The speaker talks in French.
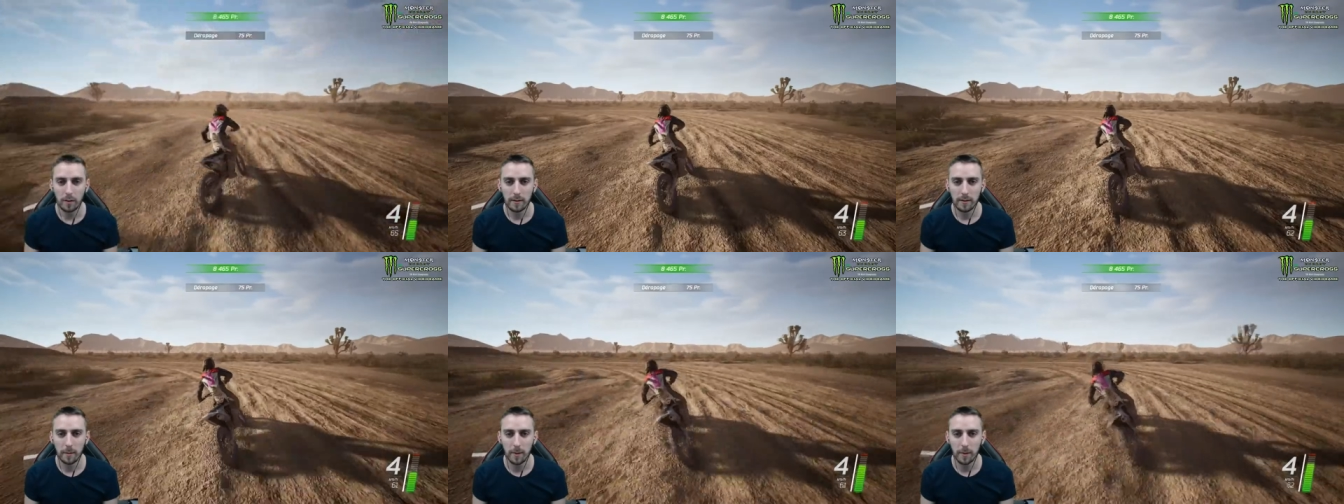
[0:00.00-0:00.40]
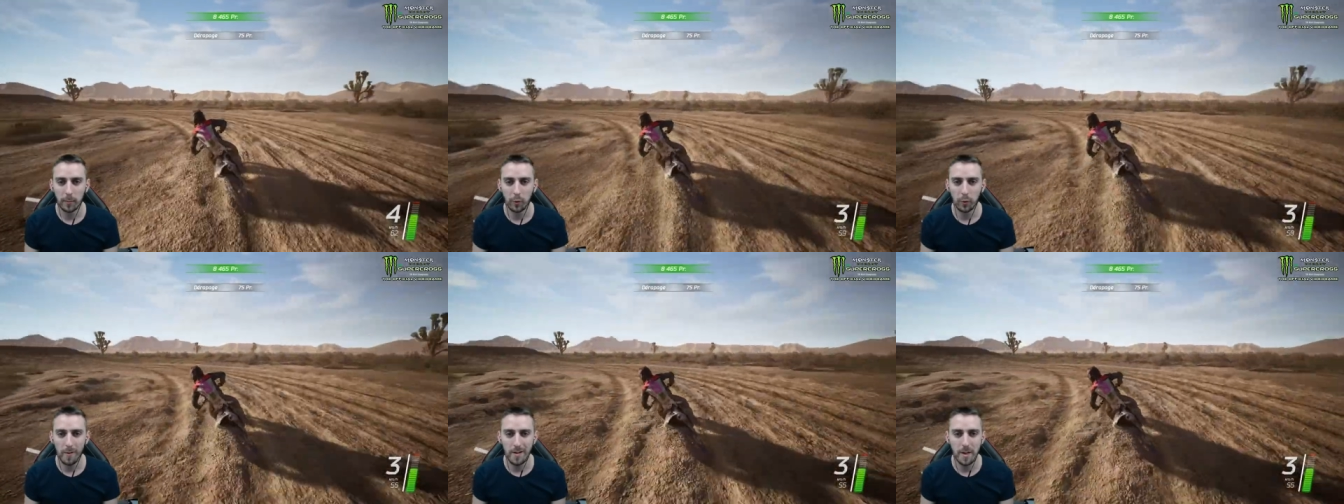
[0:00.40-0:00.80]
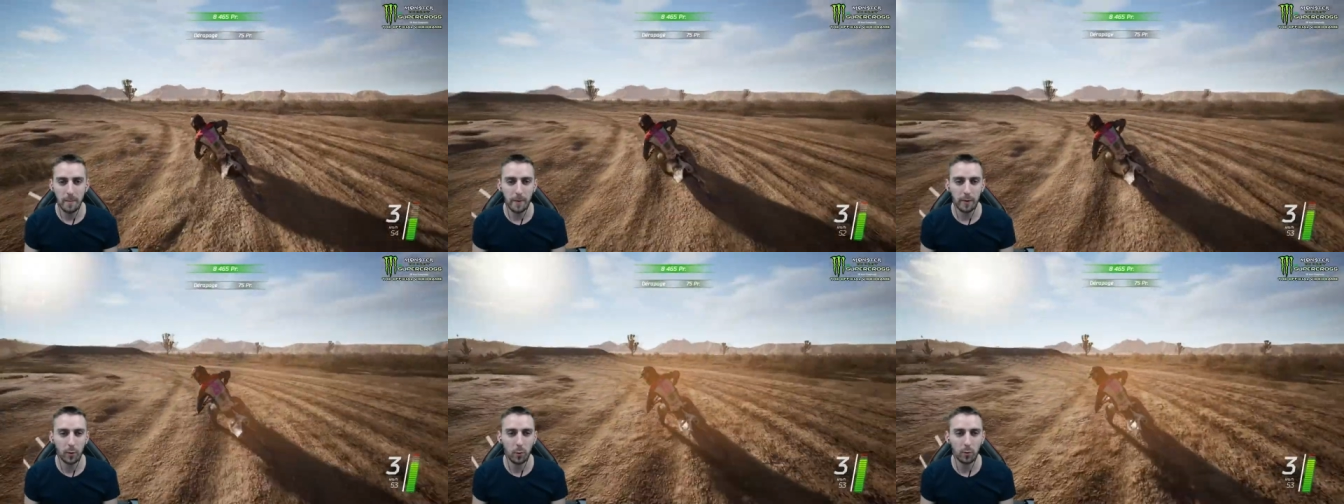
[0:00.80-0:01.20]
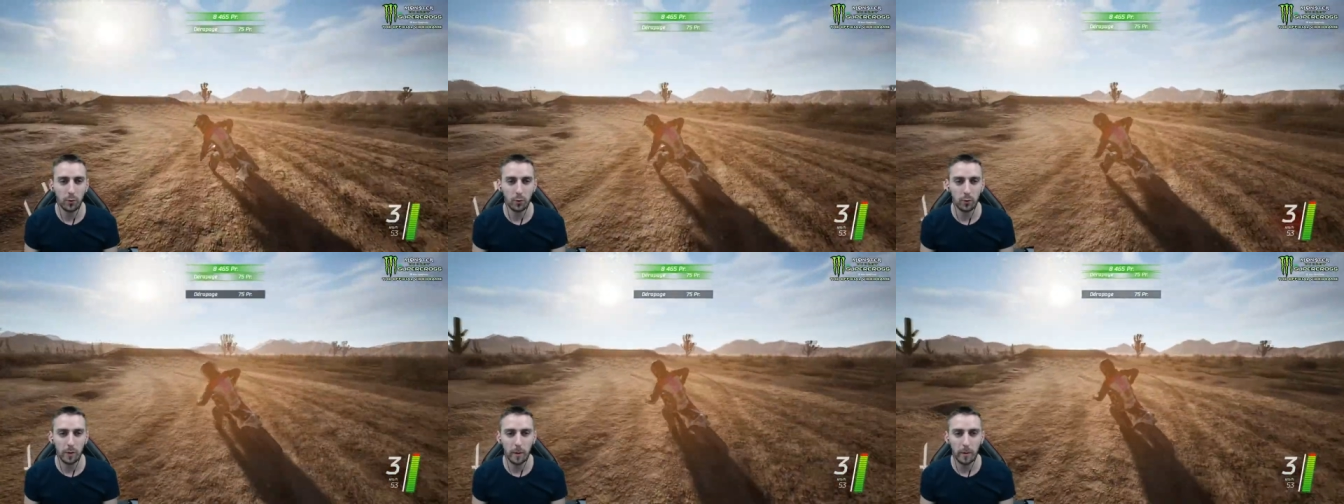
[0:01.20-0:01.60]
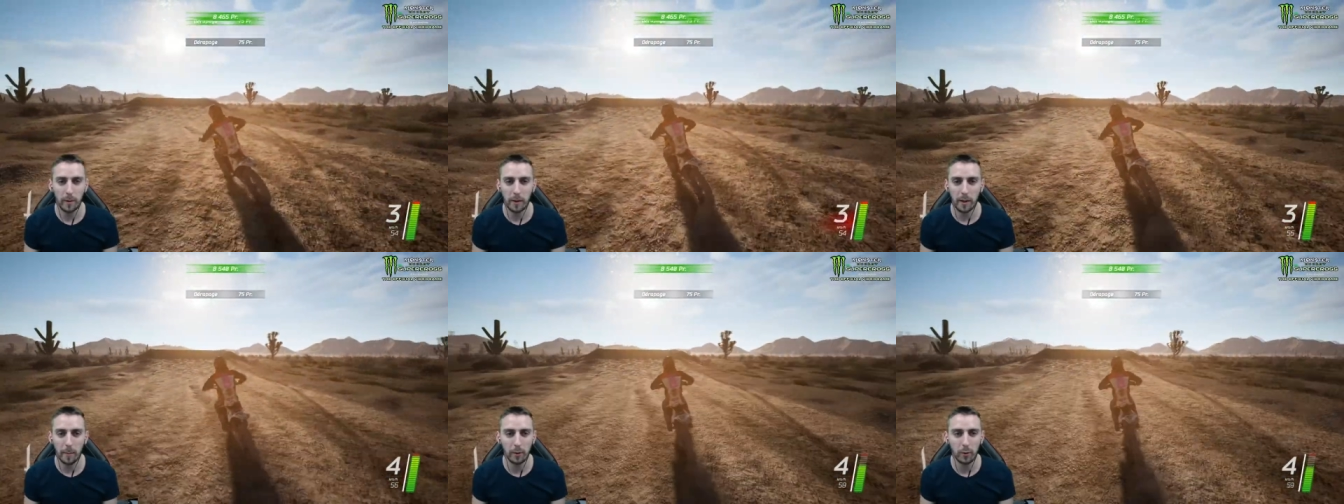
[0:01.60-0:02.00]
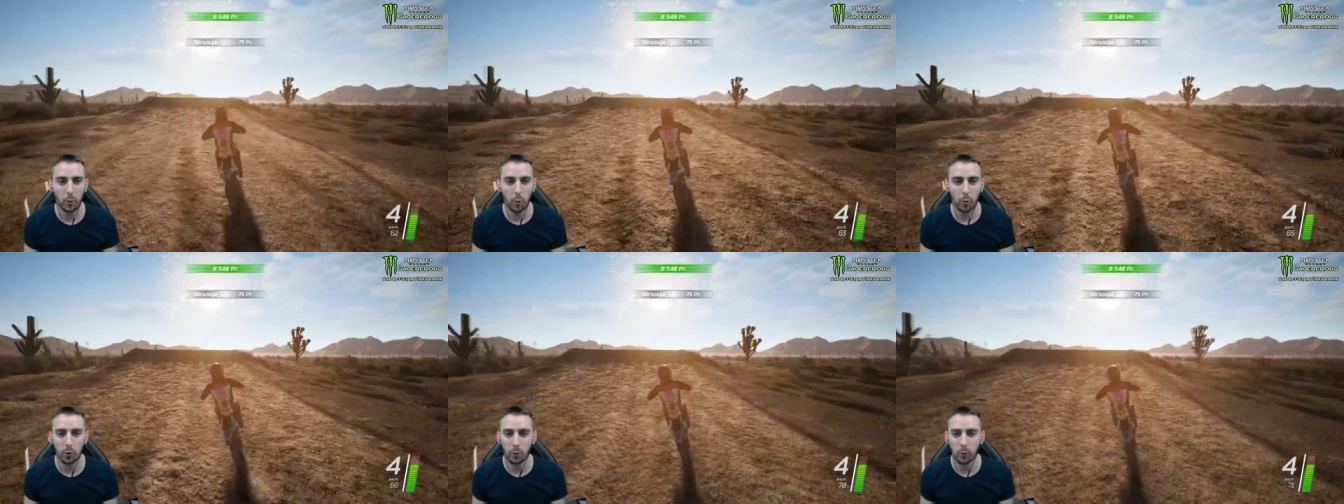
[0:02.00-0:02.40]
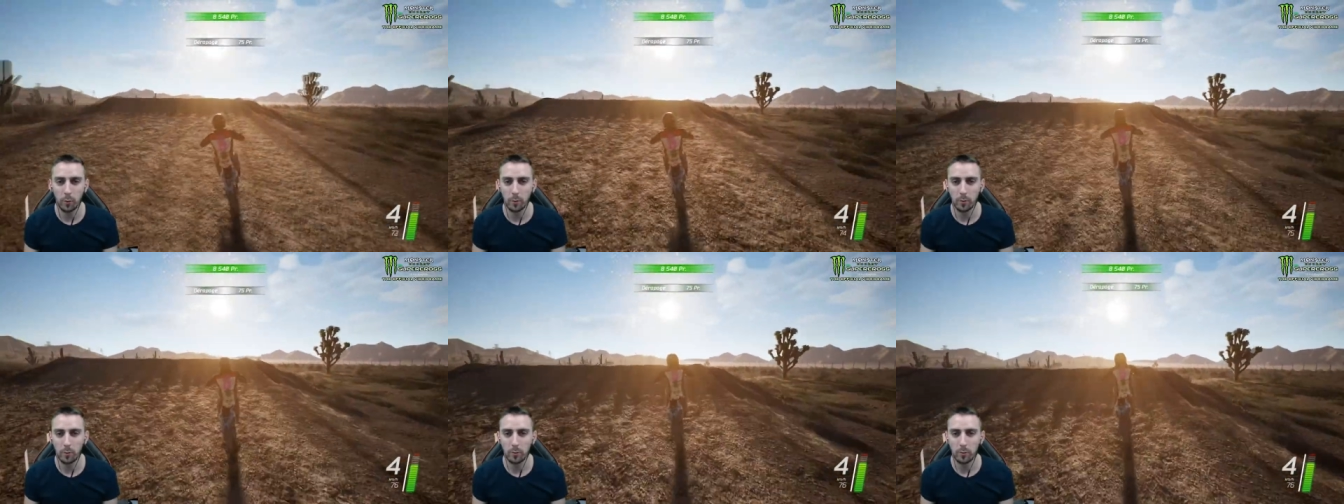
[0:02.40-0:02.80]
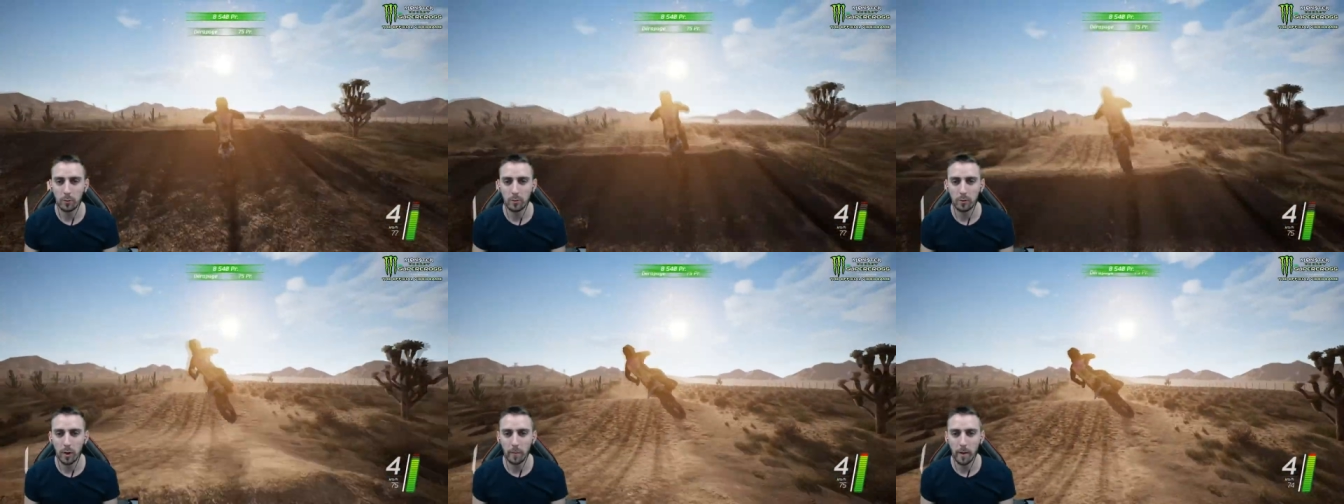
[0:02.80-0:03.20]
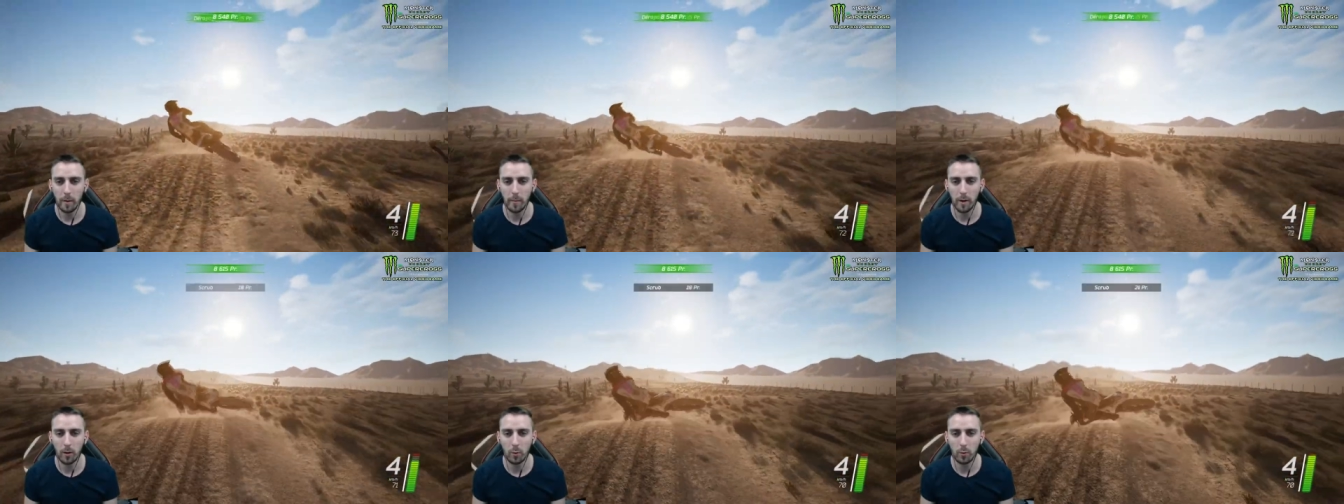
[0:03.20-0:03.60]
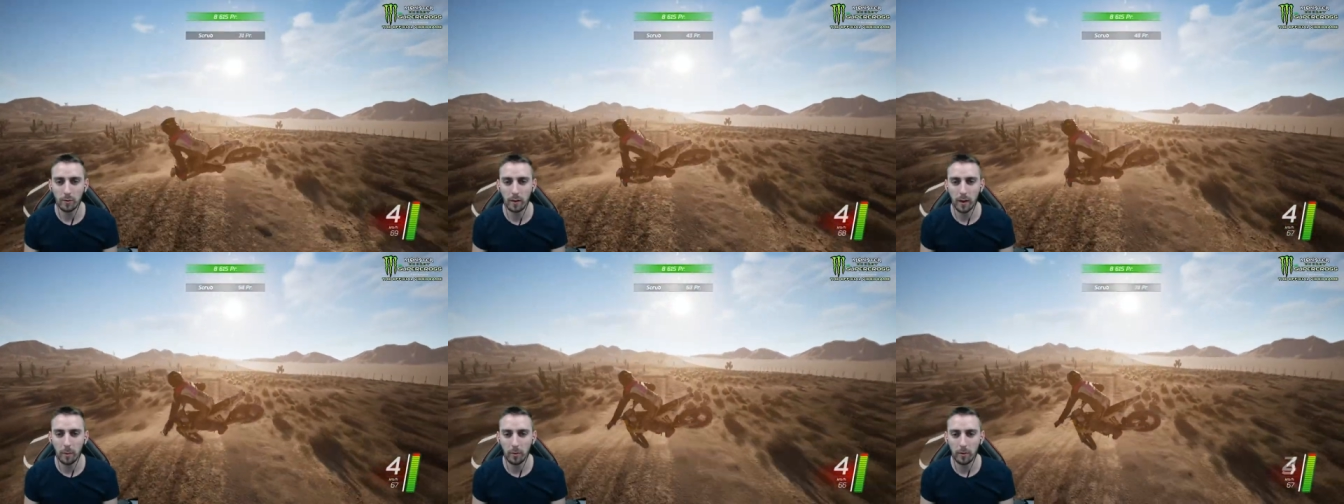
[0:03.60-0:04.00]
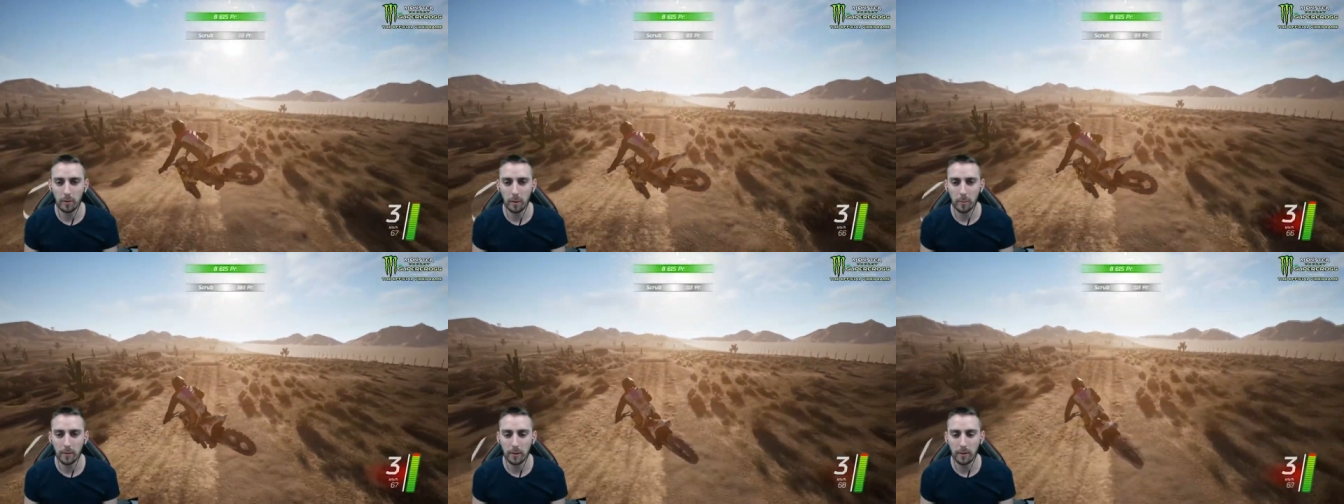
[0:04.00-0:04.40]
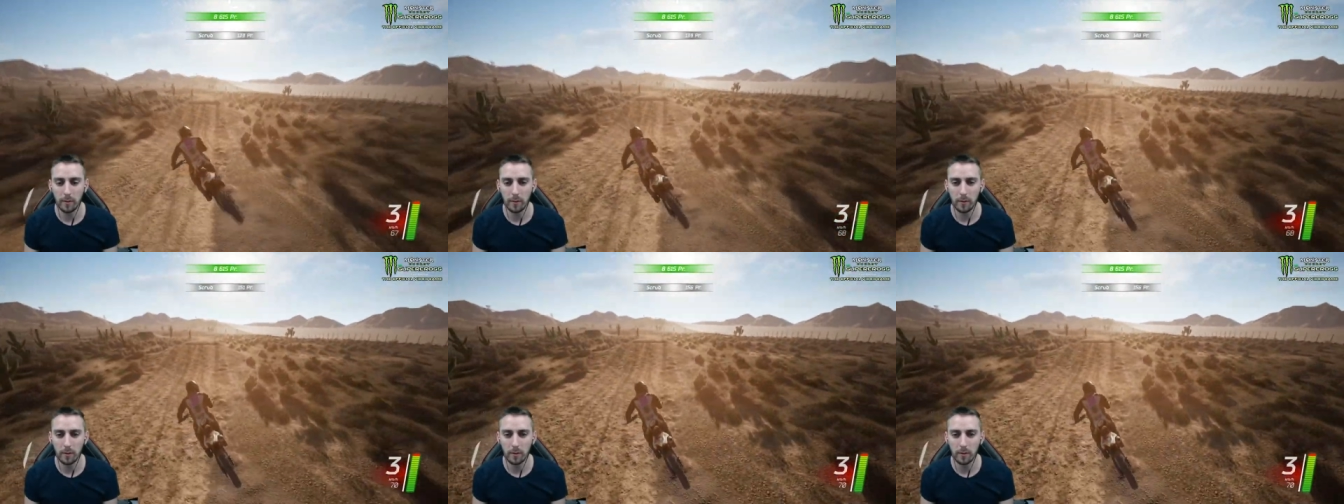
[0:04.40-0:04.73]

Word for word: C'est un petit peu dommage, il n'y a pas de gros, il a gros sauts. J'aurais bien aimé un gros trip, un truc comme ça, tu vois.